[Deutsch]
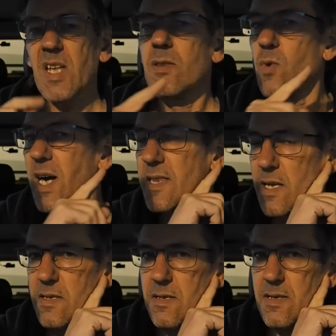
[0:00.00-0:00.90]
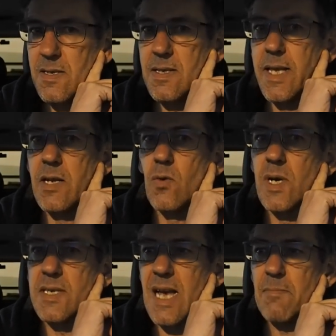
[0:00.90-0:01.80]
Nur anders. Das linke
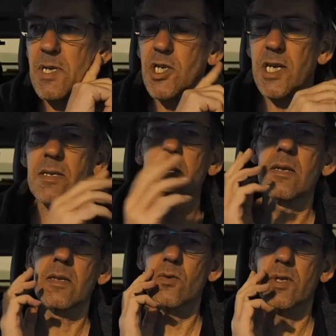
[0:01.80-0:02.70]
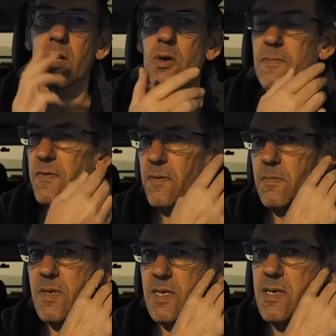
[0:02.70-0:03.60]
Ohr ist abgeschattet durch den Kopf,
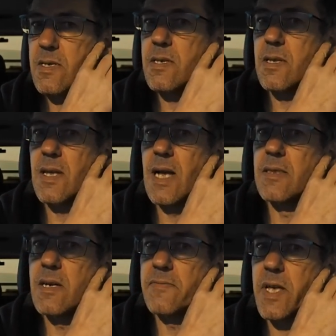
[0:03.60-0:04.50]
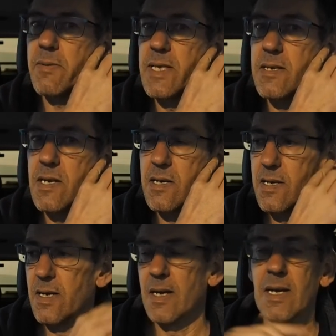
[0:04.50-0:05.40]
das heißt anderer Frequenzgang.